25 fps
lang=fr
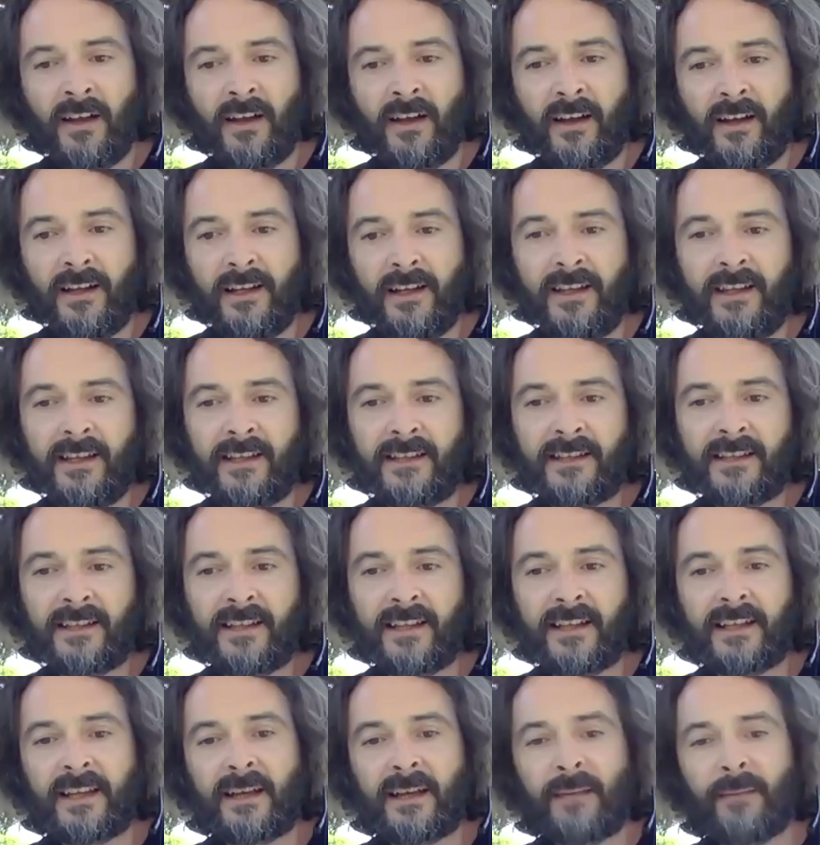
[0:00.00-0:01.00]
Euh, l'idée, c'est
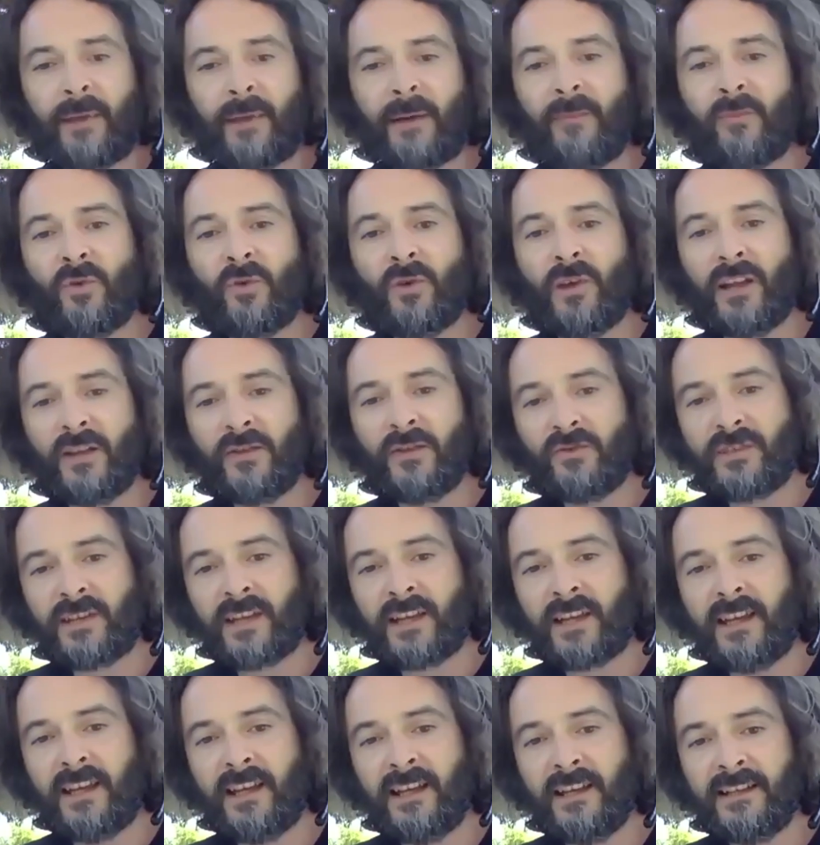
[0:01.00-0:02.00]
d'être capable de
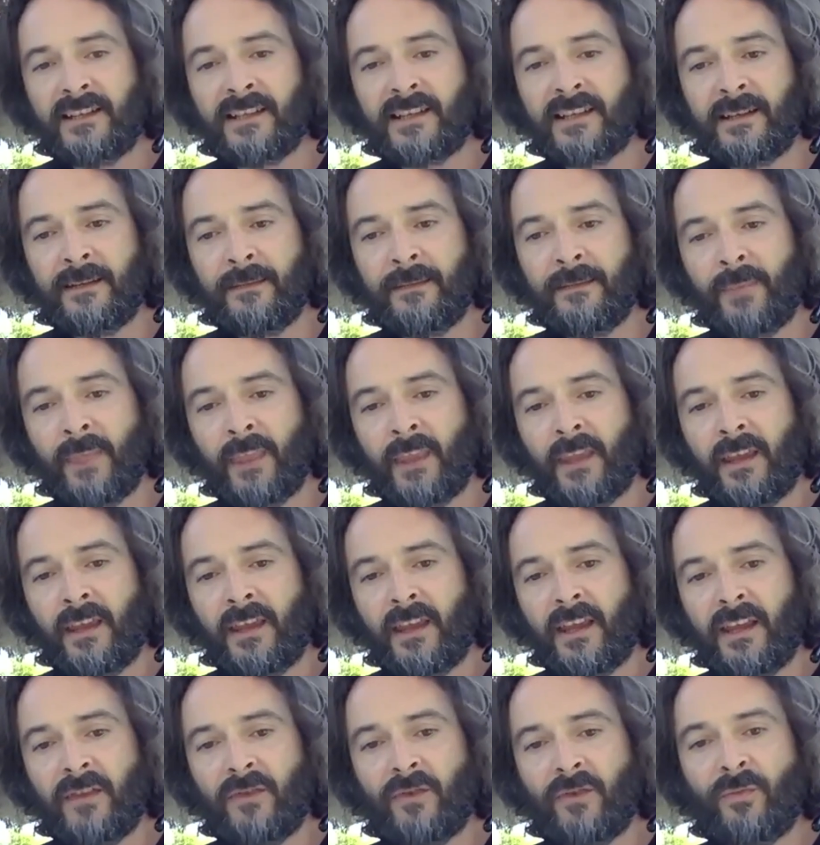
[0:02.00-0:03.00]
l'industrialiser
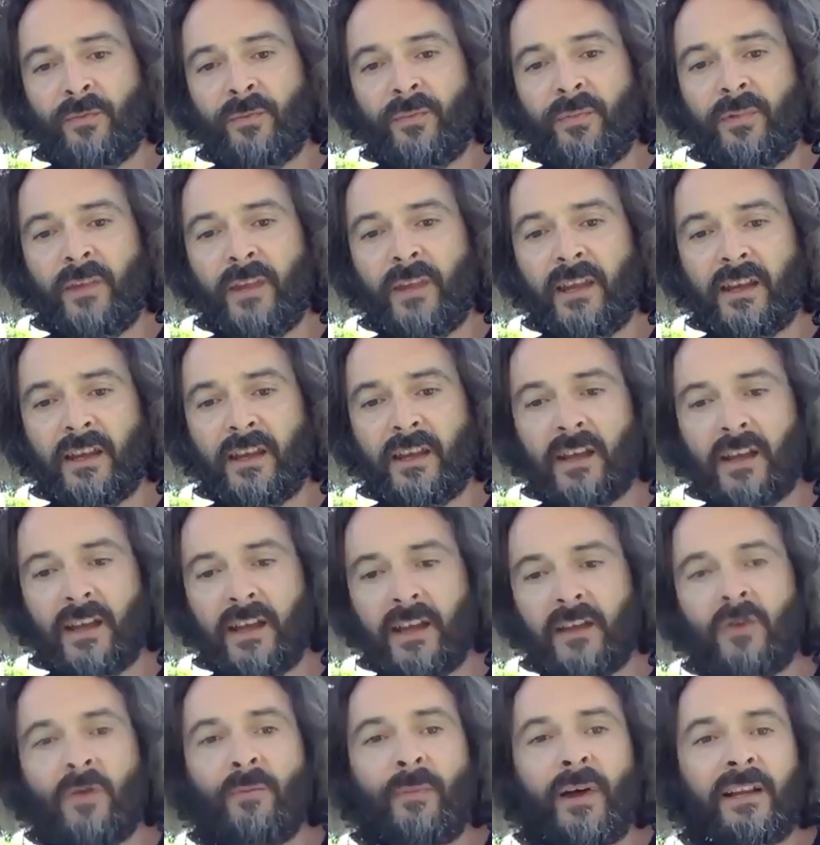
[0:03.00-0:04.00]
et de,
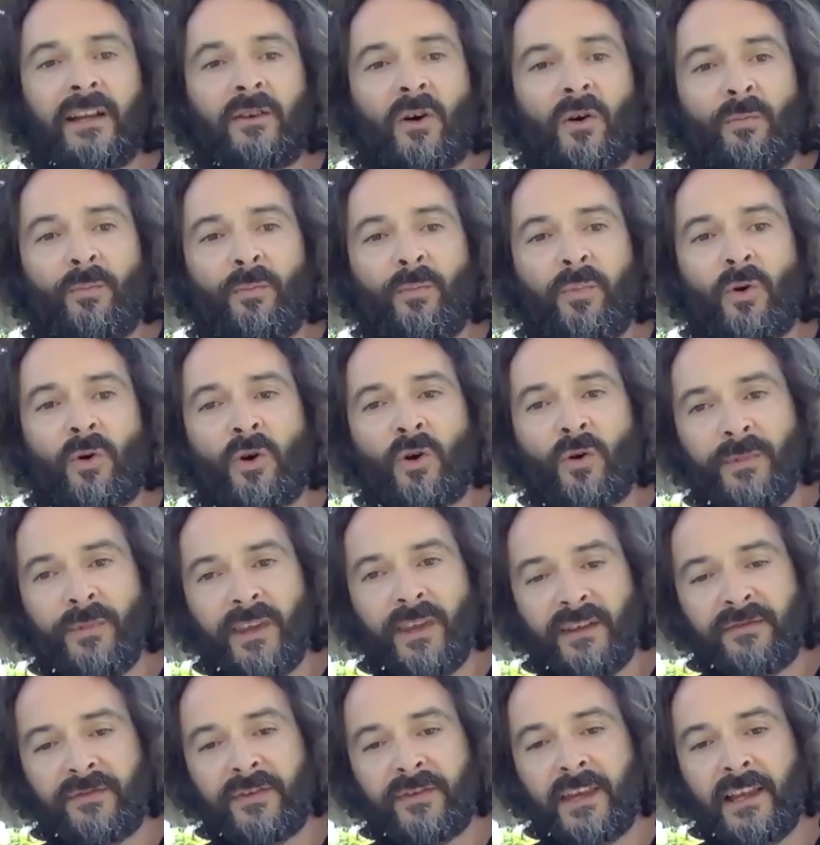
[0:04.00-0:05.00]
le mettre en
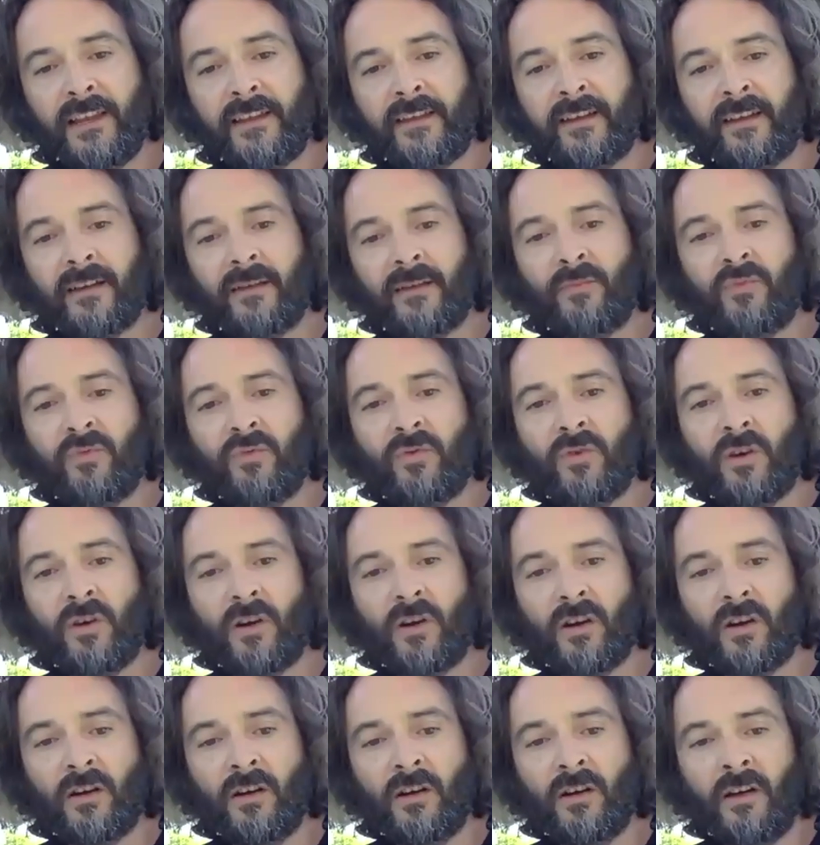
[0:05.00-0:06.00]
premier filtre
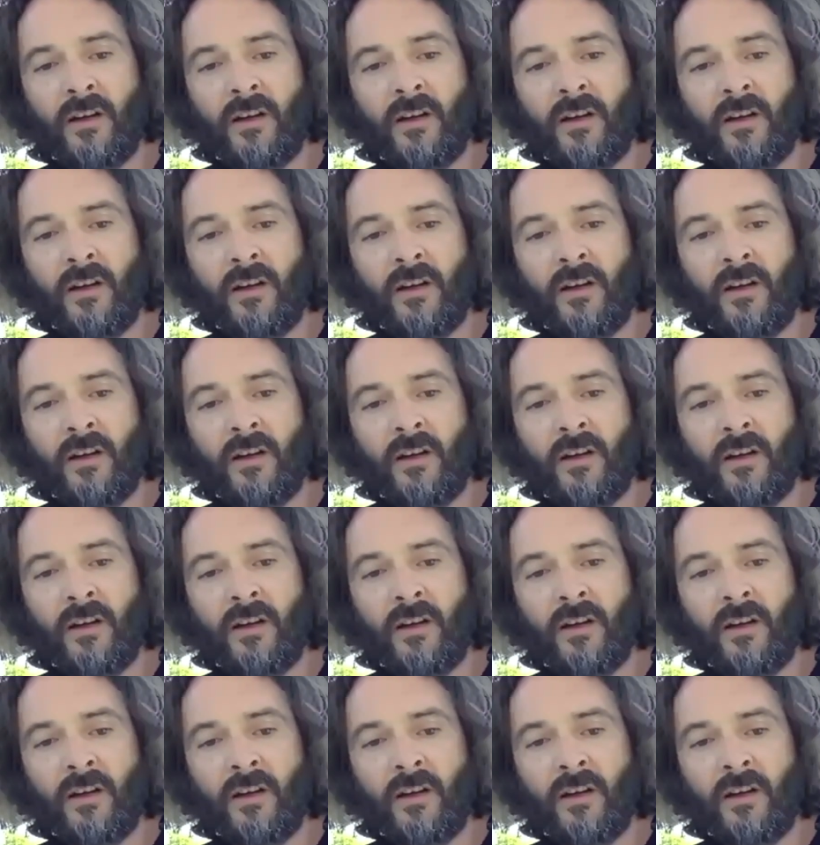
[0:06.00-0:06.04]
euh,